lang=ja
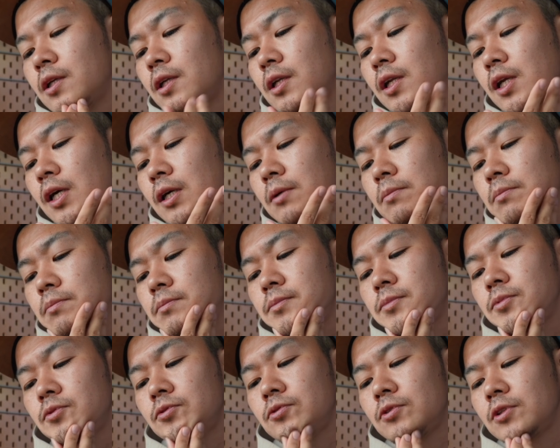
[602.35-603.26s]

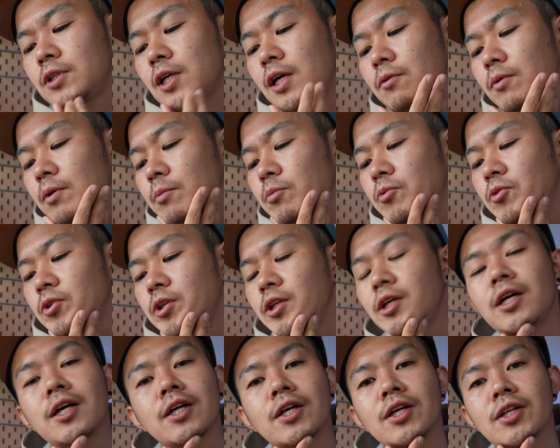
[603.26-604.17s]
ランブータンはもういい
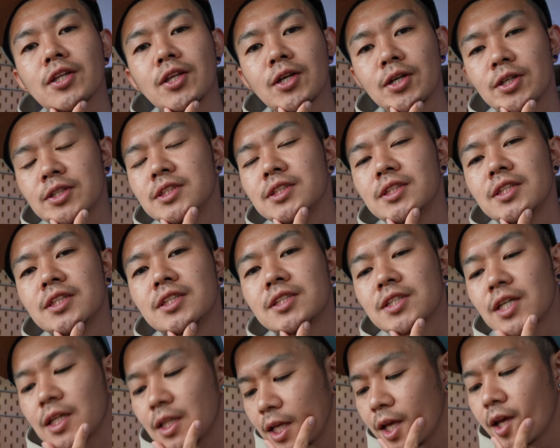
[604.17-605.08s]
かなって感じです
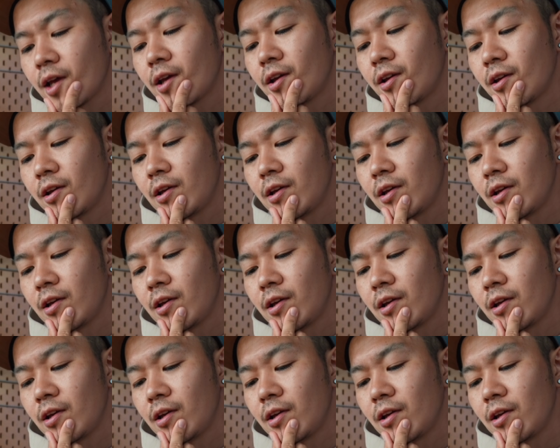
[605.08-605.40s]
かね。